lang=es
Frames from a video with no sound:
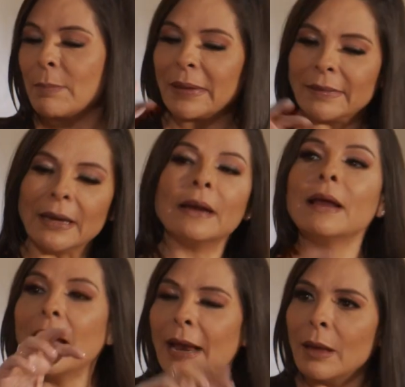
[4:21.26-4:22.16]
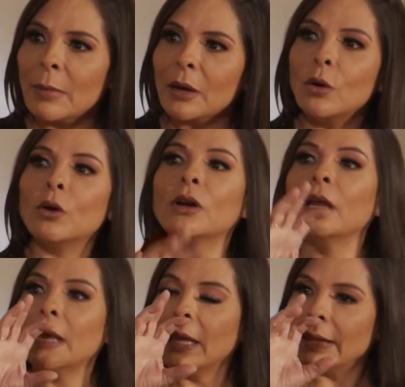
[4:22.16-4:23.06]
meter a lo mejor
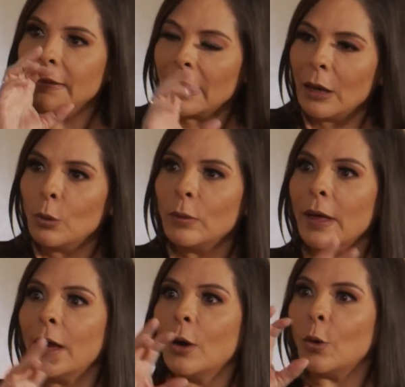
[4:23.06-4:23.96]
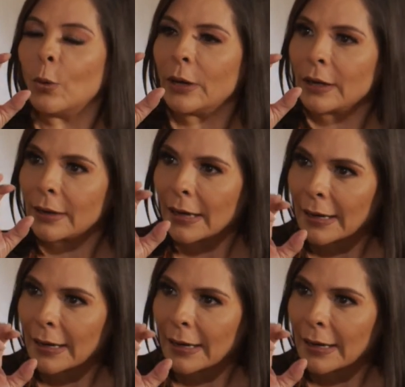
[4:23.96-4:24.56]
en deuda o en,